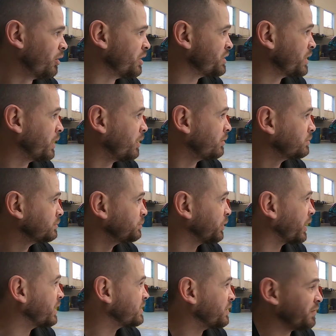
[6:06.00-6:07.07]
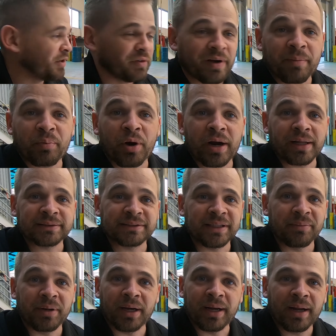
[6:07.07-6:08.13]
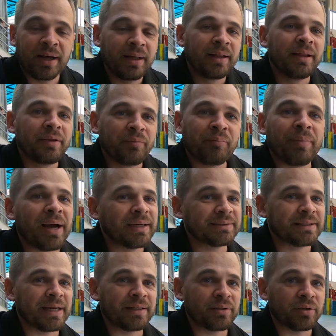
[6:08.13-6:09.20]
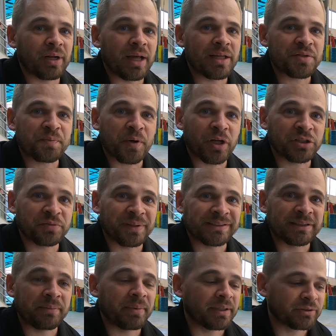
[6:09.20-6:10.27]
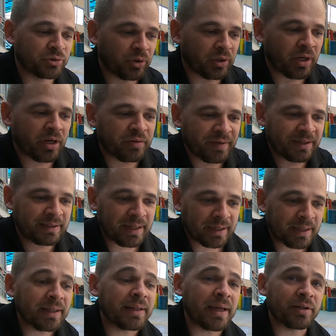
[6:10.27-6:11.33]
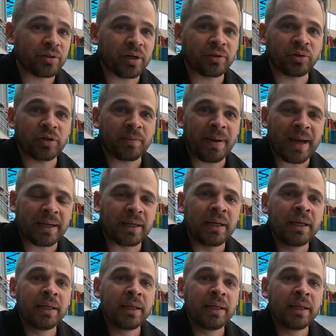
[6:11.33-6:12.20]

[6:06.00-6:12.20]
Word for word: hoje não, porque esse vídeo vai para o ar essa semana mas dentro das próximas semanas o Ronaldo vai estar aqui dentro da Tonimac